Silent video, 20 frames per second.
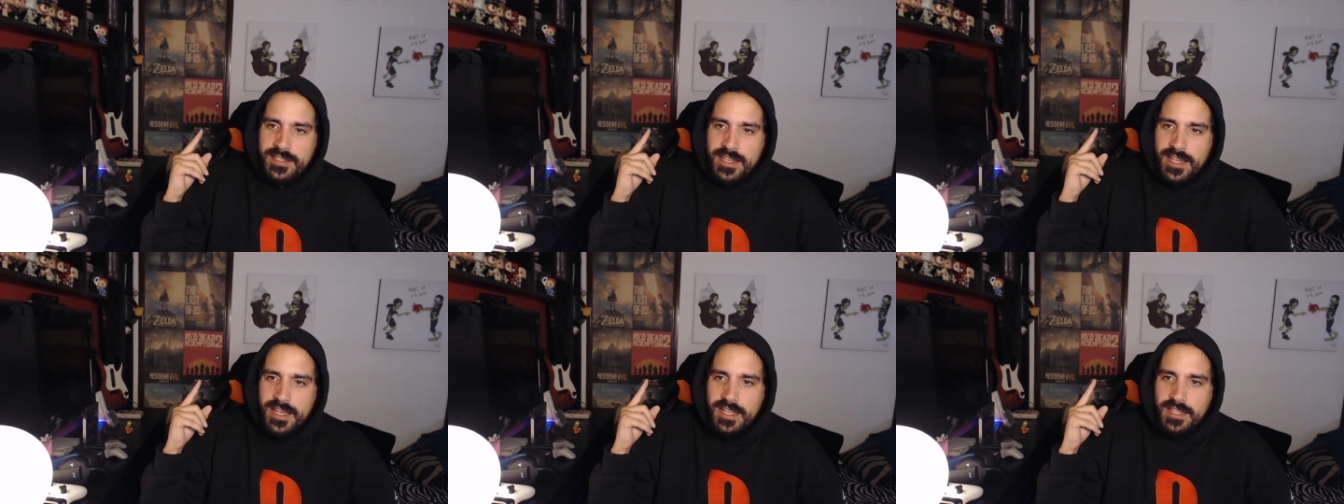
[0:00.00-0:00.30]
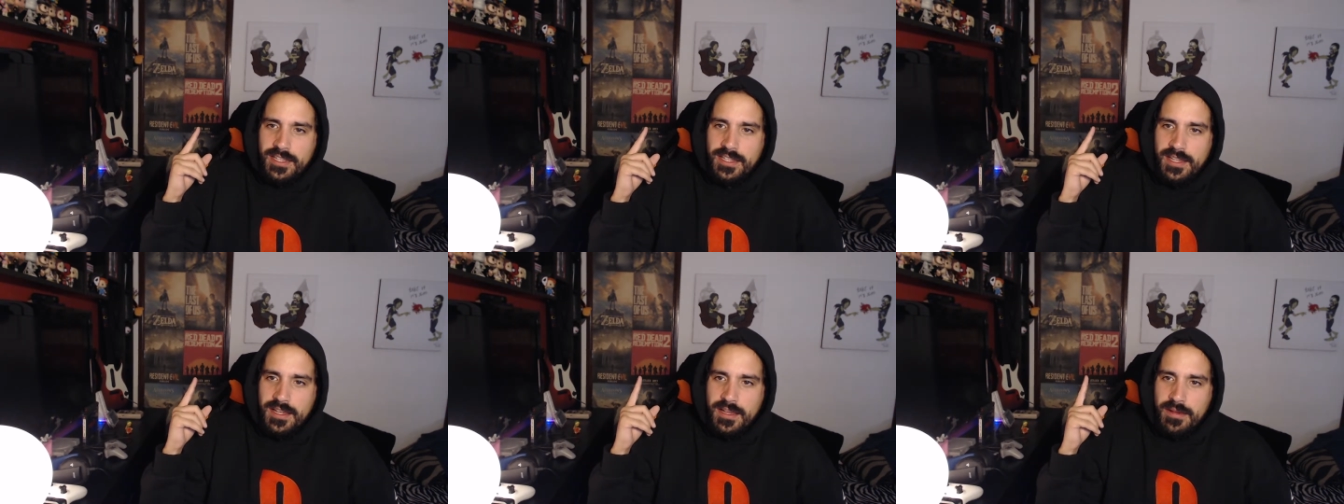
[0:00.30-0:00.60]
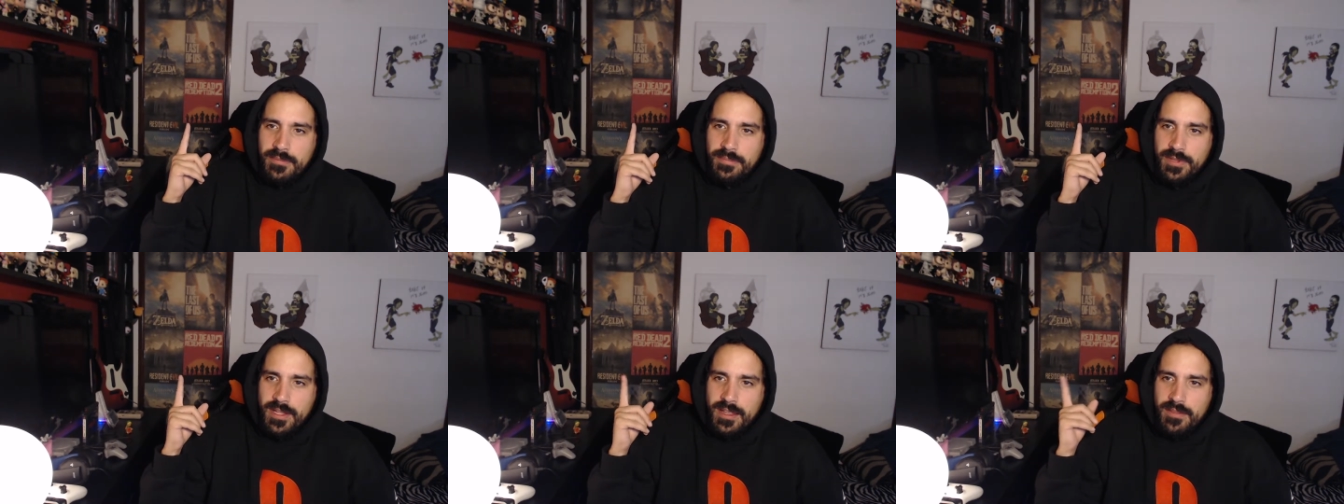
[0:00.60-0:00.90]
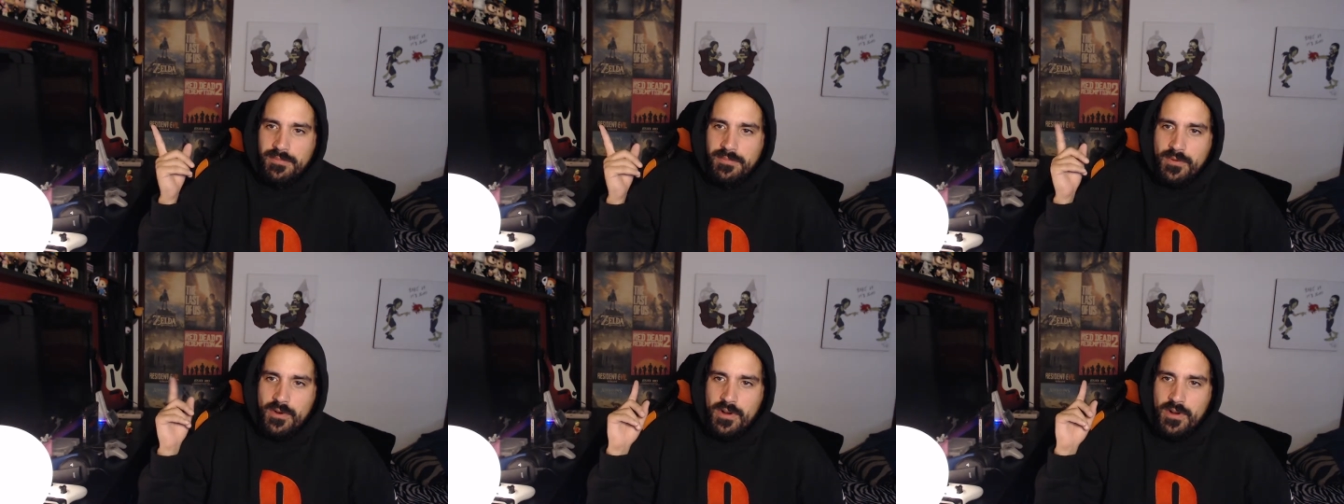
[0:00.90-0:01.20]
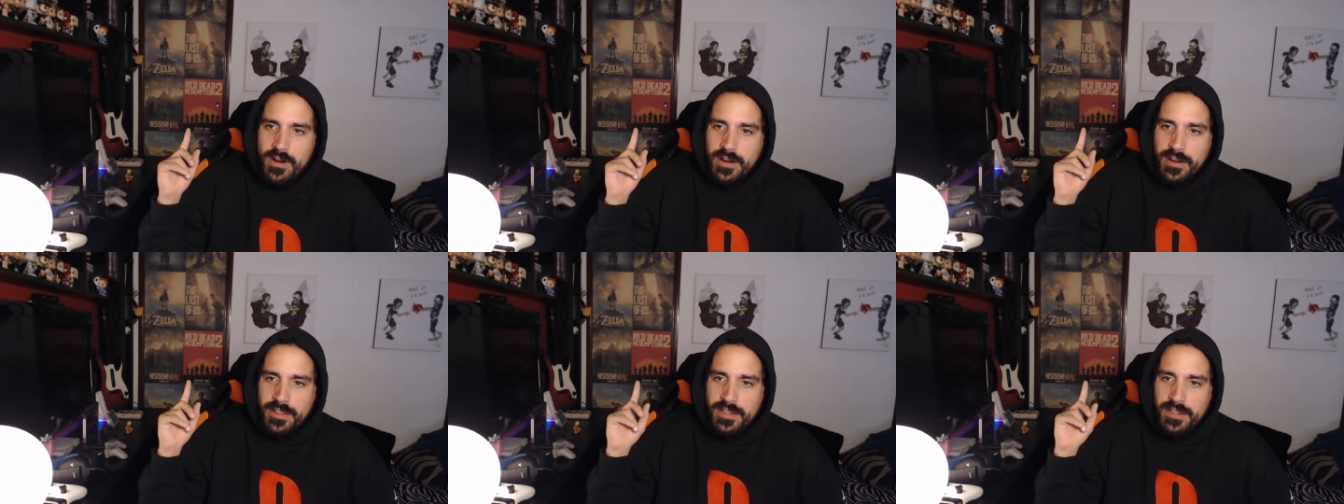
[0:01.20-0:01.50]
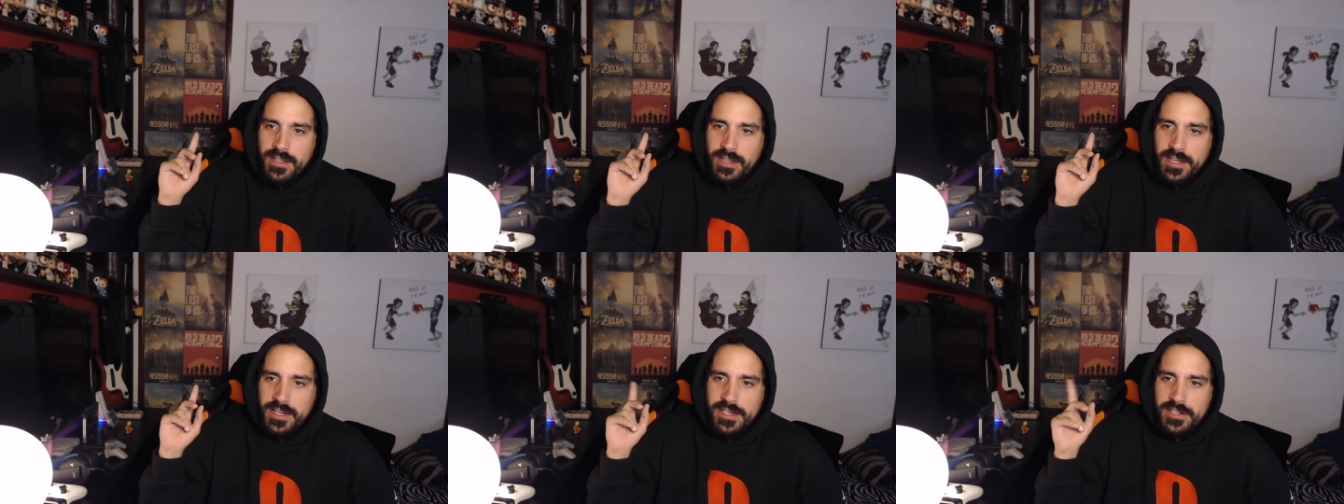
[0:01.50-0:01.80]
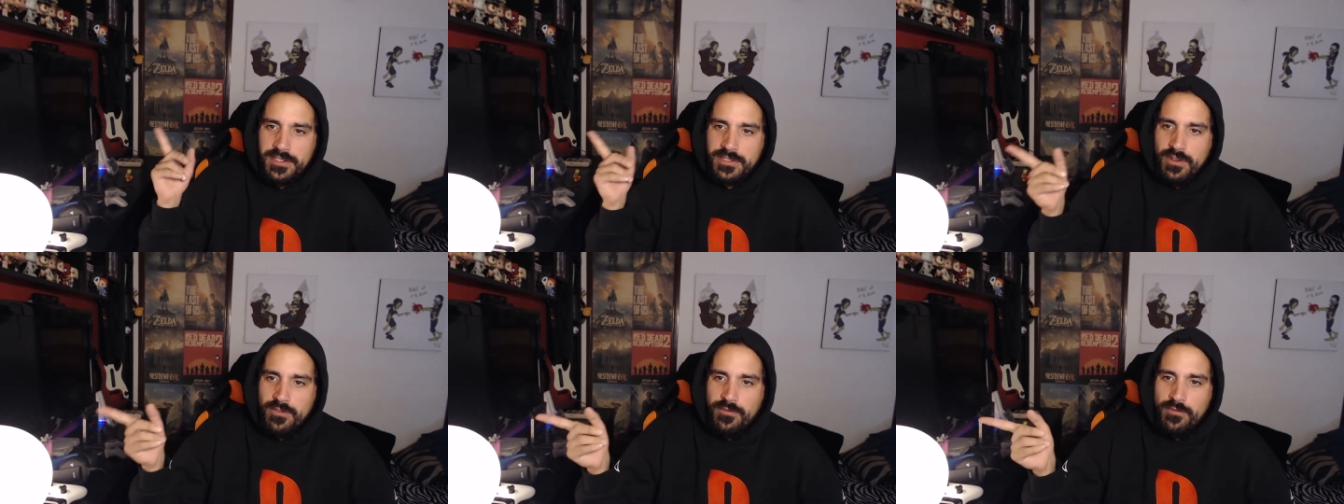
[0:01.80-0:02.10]
Zelda, Bloodborne,
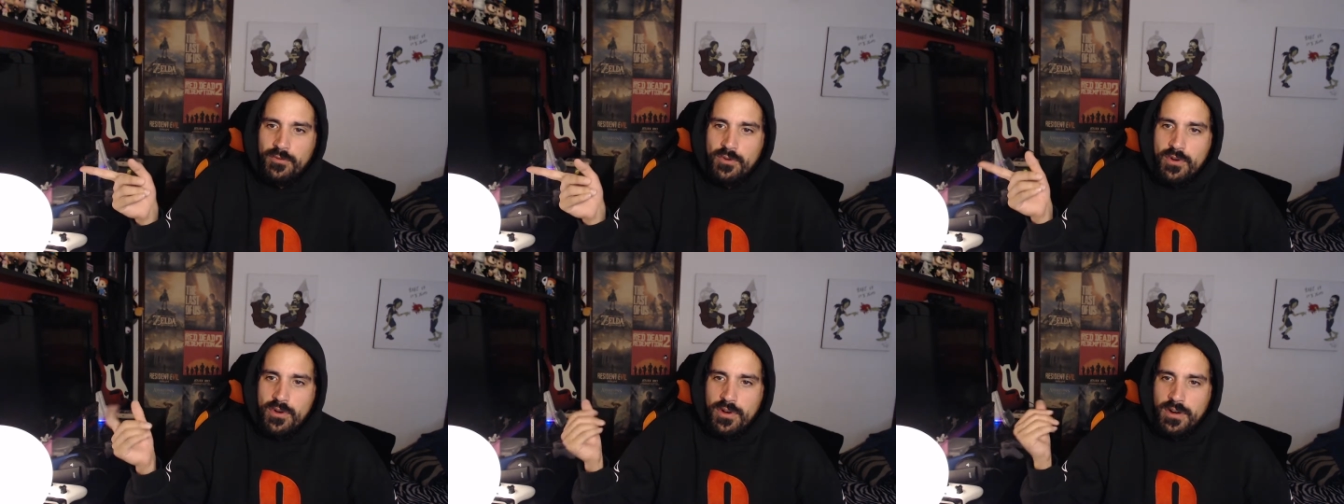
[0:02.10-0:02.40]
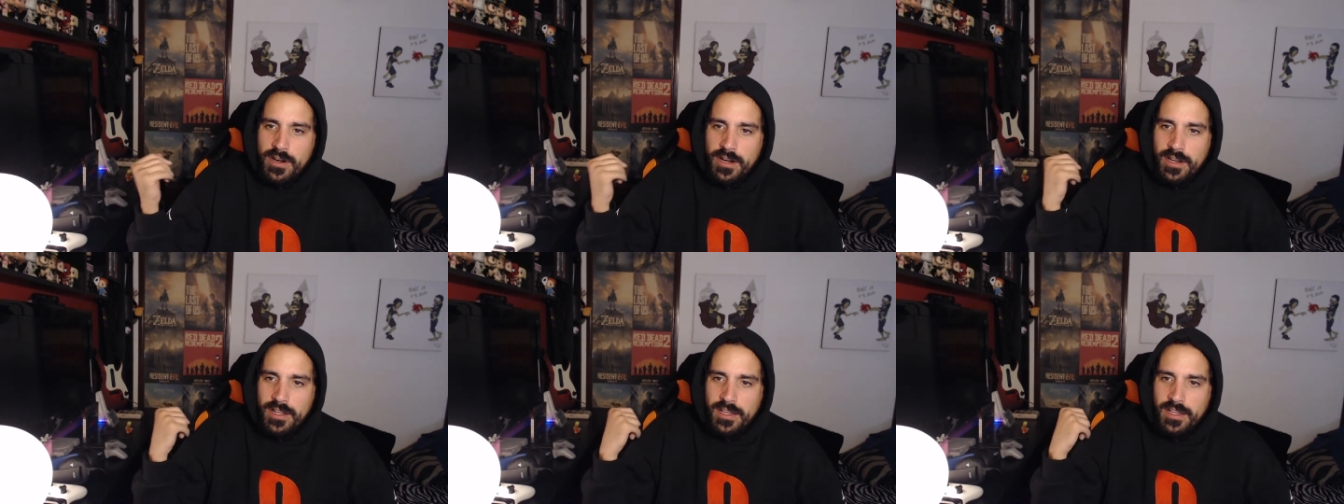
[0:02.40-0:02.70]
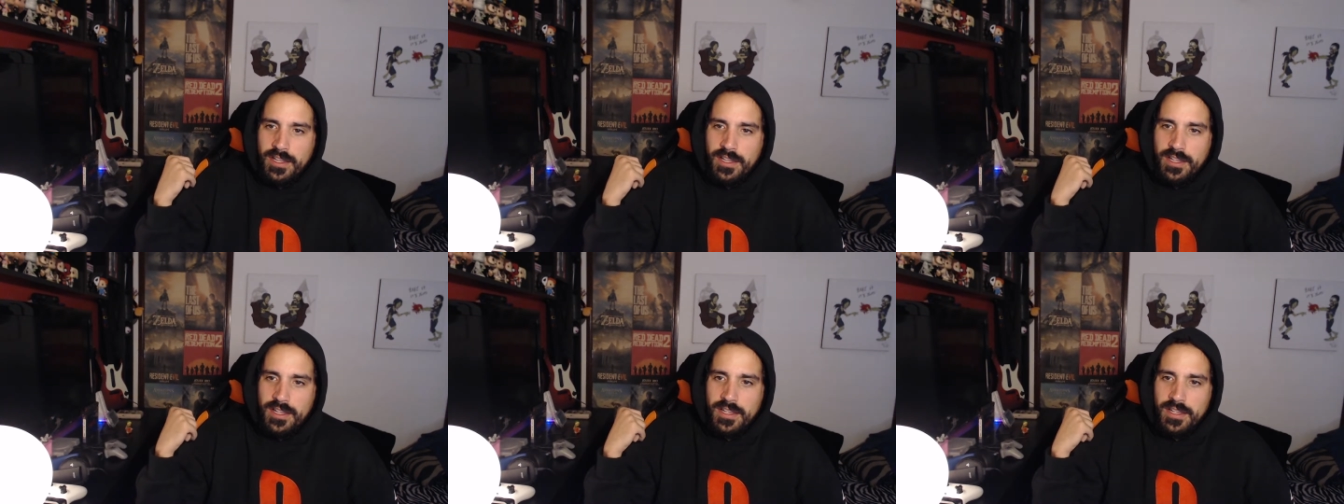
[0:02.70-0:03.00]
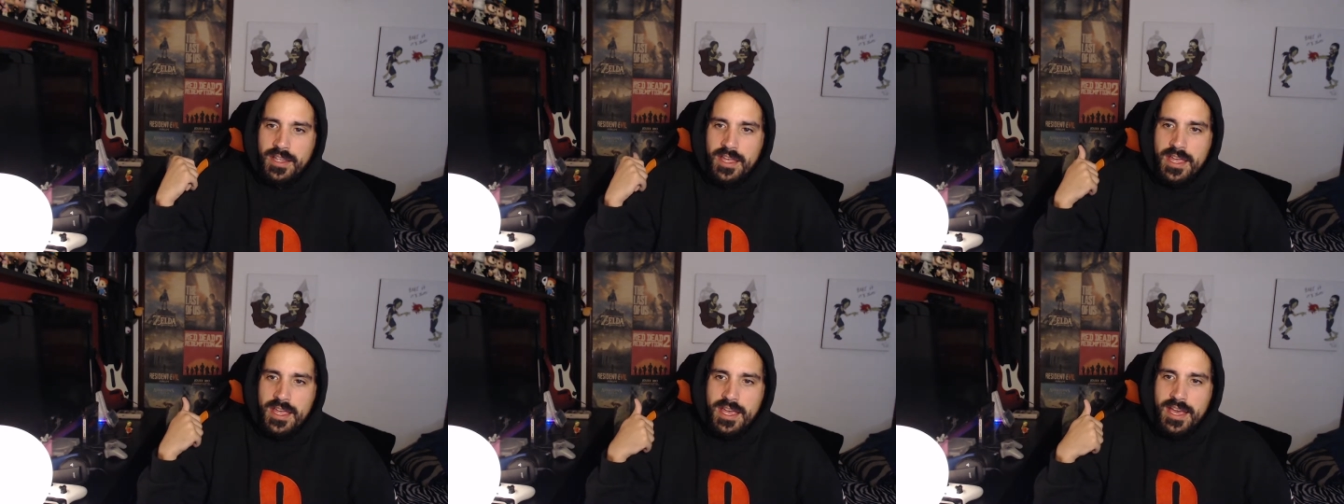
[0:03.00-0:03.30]
Gears of War, eh,